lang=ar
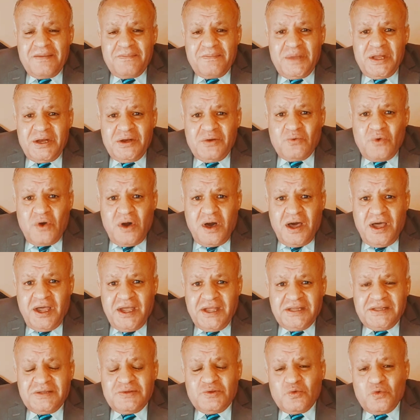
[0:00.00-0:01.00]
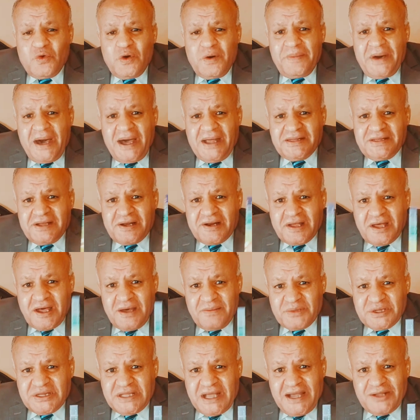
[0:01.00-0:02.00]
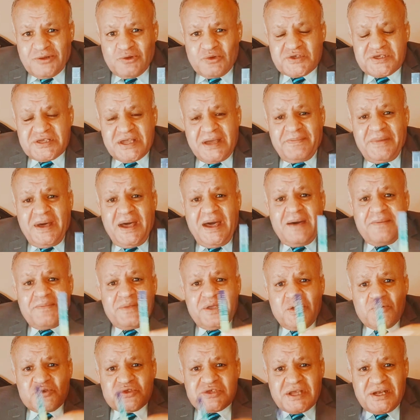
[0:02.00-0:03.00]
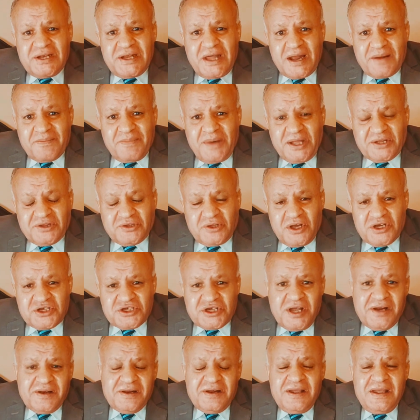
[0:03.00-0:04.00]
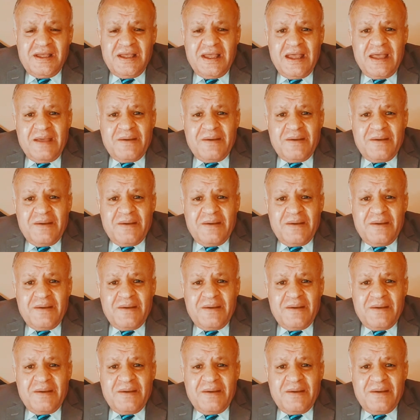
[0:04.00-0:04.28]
من واحد وبعد رقم التعادل سبعة بيوصل ل 14